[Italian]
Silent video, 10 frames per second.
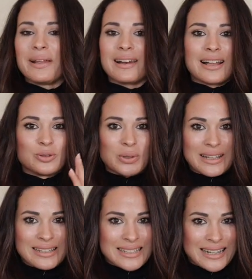per la tua
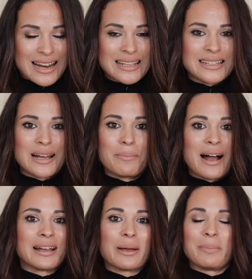danza classica, ma
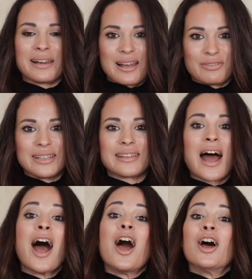anche per la
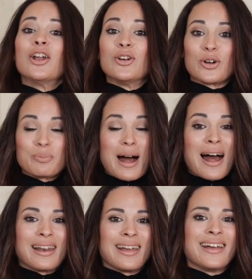vita
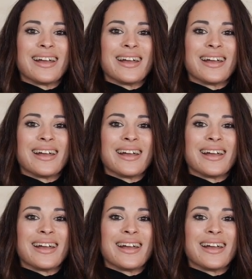normale.